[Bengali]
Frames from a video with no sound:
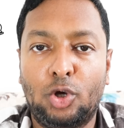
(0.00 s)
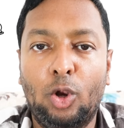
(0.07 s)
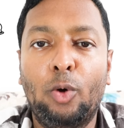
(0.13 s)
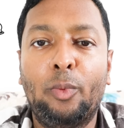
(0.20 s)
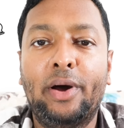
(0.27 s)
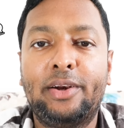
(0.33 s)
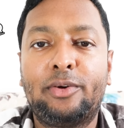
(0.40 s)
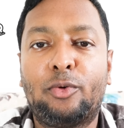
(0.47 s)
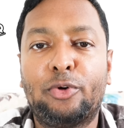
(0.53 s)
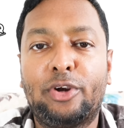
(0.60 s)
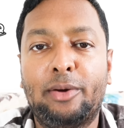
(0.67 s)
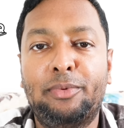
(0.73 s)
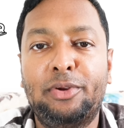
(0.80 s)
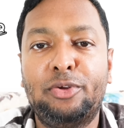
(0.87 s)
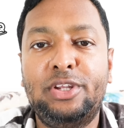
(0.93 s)
চলমান
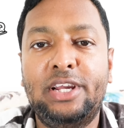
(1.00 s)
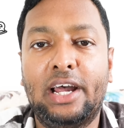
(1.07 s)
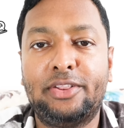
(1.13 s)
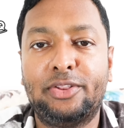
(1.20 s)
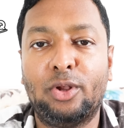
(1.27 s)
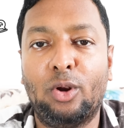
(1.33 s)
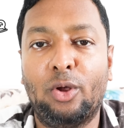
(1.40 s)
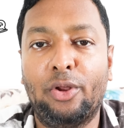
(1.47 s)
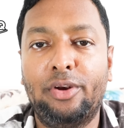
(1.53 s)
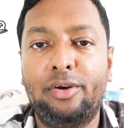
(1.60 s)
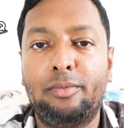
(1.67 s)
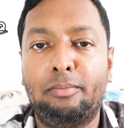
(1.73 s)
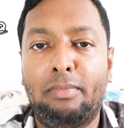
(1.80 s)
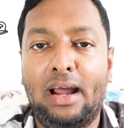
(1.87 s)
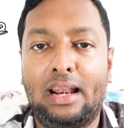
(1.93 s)
কোটা বিরোধী আন্দোলন
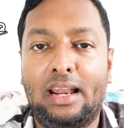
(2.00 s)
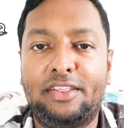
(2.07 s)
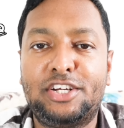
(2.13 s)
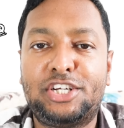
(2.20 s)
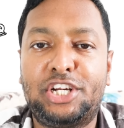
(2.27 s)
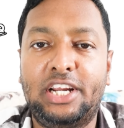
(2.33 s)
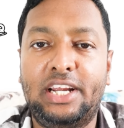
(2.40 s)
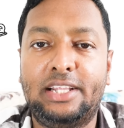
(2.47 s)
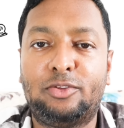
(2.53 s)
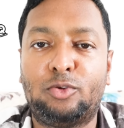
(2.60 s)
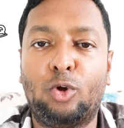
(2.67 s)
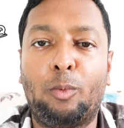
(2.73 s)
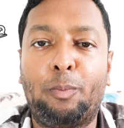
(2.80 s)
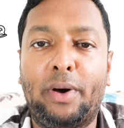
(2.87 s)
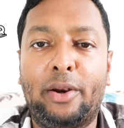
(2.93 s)
বাংলাদেশে
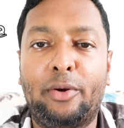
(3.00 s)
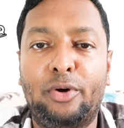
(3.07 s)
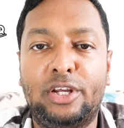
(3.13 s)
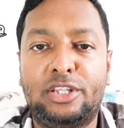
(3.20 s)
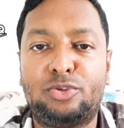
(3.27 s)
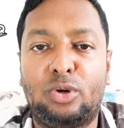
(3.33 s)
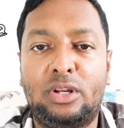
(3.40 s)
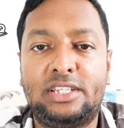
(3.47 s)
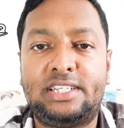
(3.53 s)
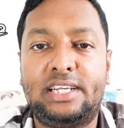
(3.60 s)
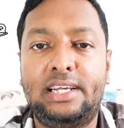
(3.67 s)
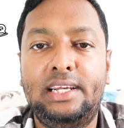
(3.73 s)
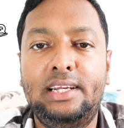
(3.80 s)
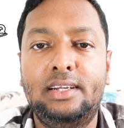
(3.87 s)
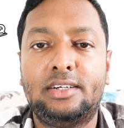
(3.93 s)
তোলপার হয়ে চলেছে